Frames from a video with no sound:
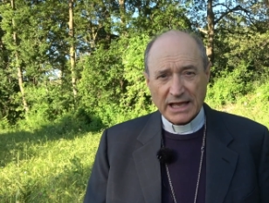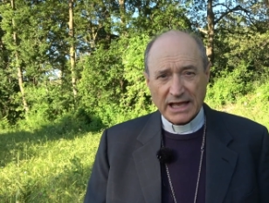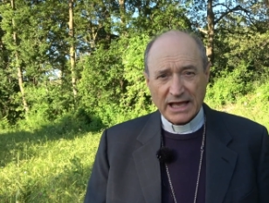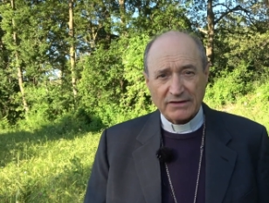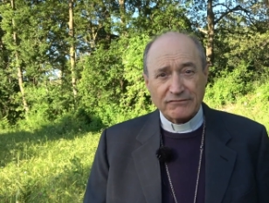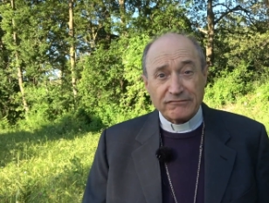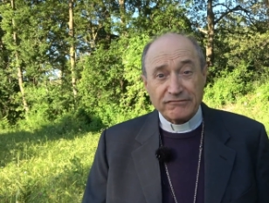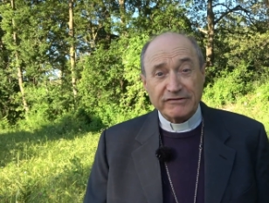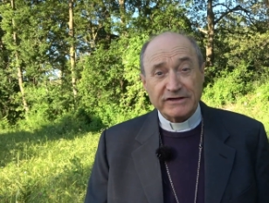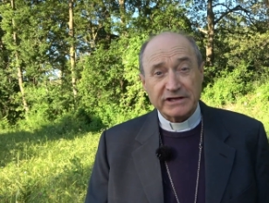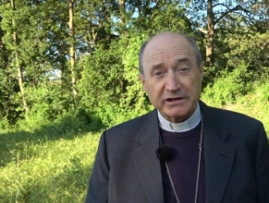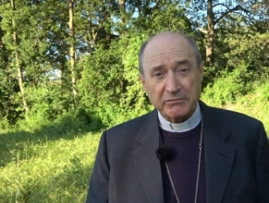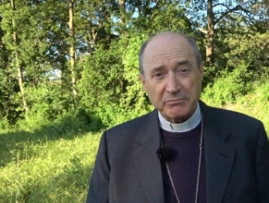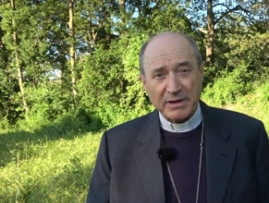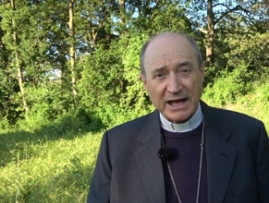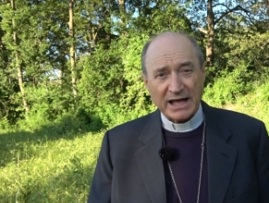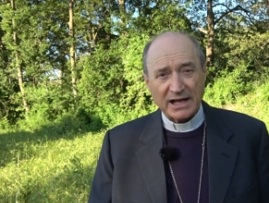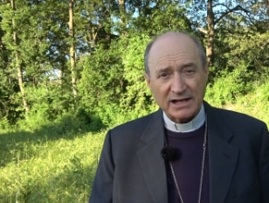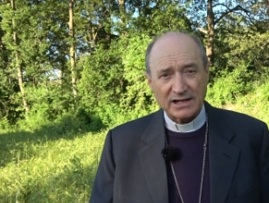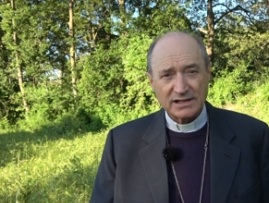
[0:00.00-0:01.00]

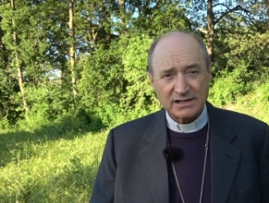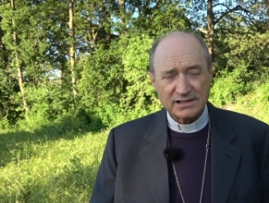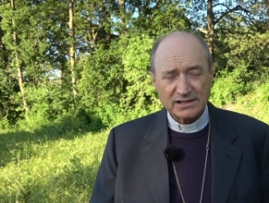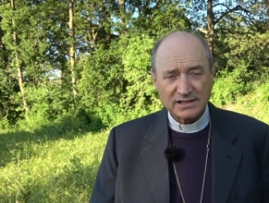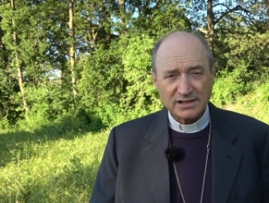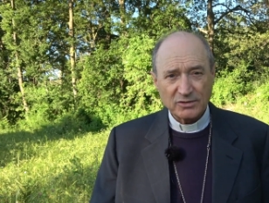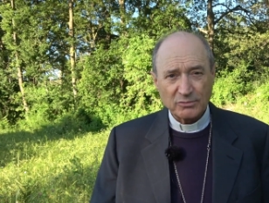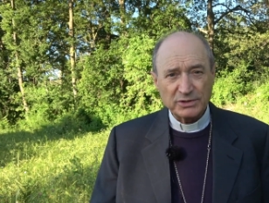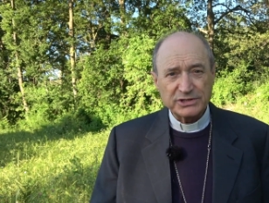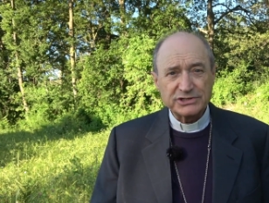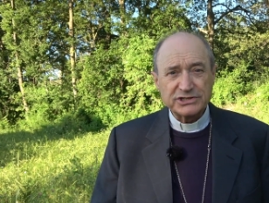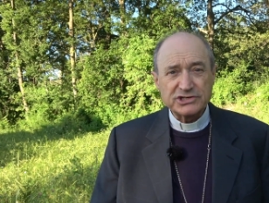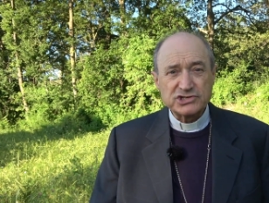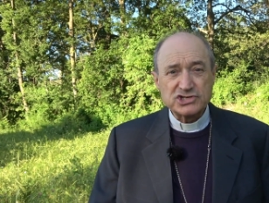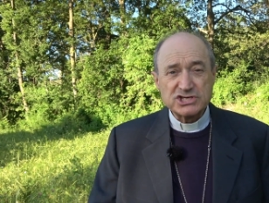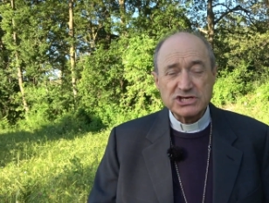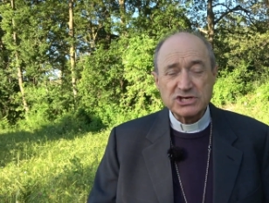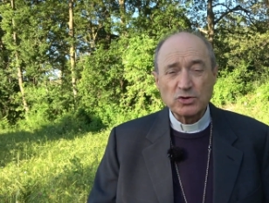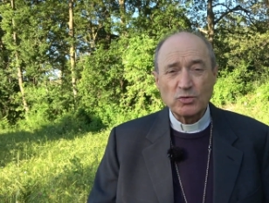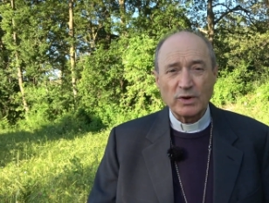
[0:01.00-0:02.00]
firma questi
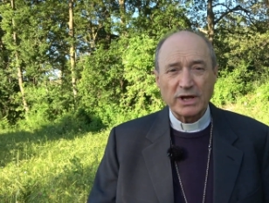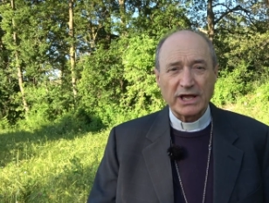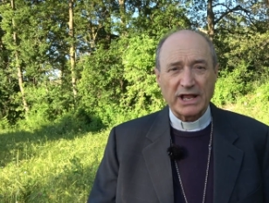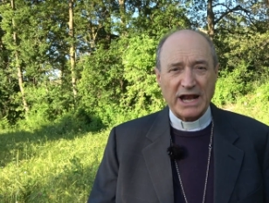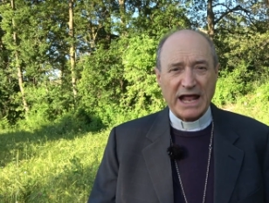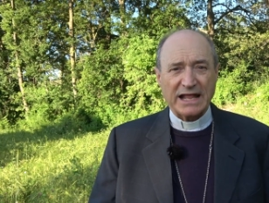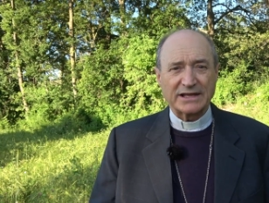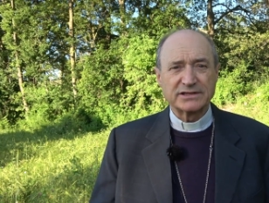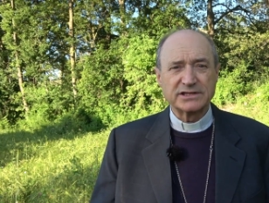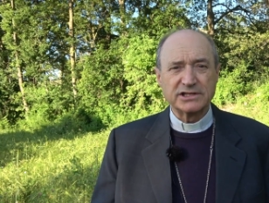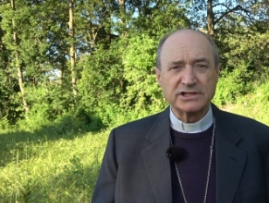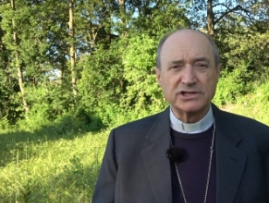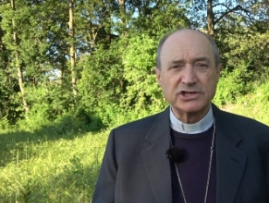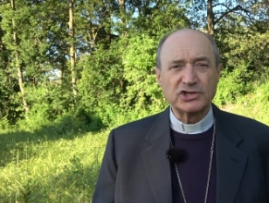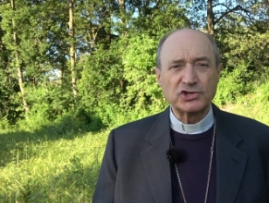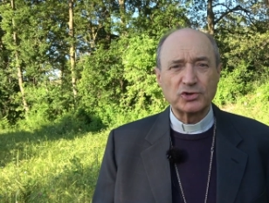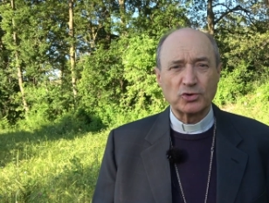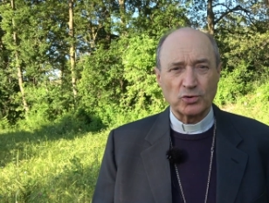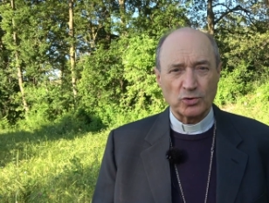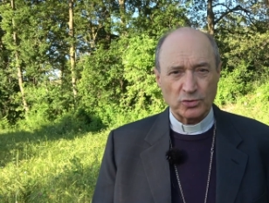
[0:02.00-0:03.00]
cinque grandi
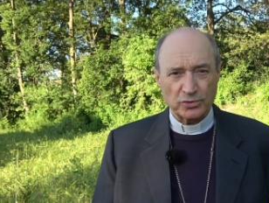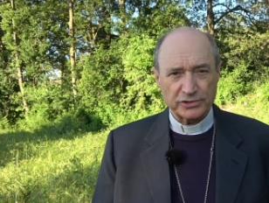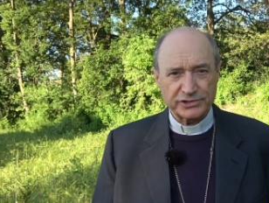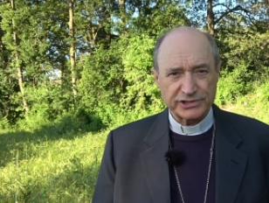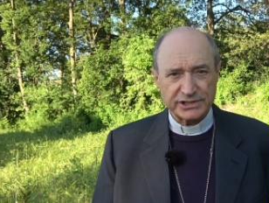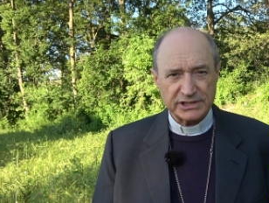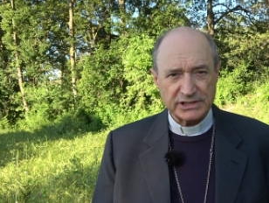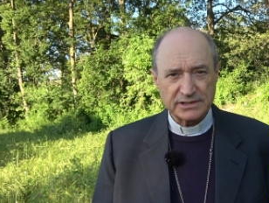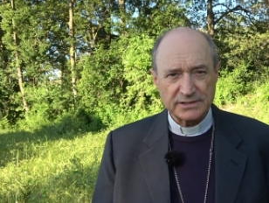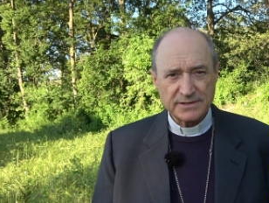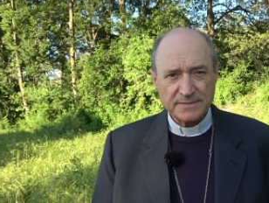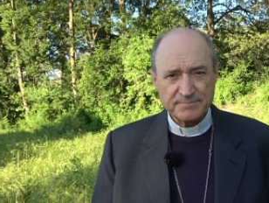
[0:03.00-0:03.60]
discorsi.